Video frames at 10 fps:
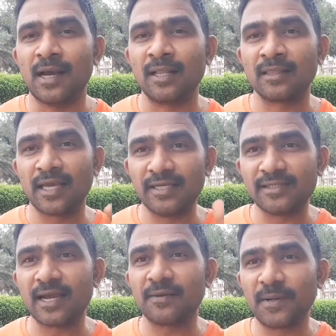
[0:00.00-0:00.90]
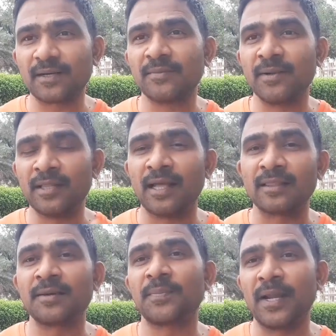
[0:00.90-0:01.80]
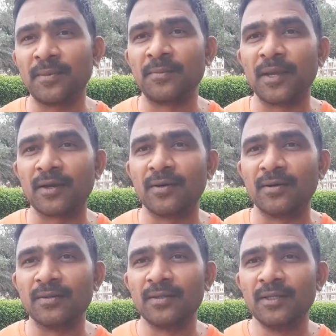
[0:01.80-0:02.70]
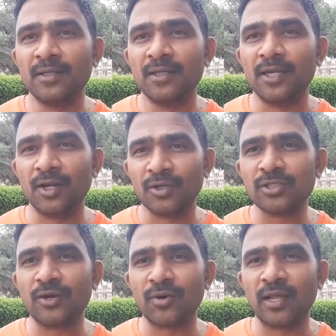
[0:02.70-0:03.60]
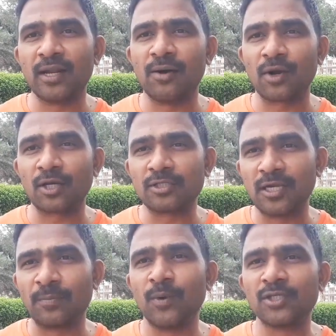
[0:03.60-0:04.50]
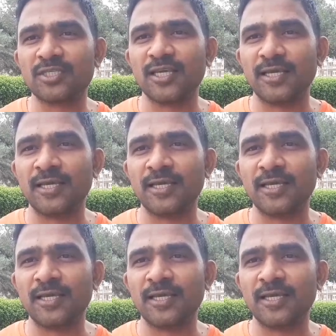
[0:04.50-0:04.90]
అంతా విశాఖపట్నం మీద అంత ప్రేమ మీకు ఈరోజు ఎవడైనా ఒక జబ్బు వచ్చి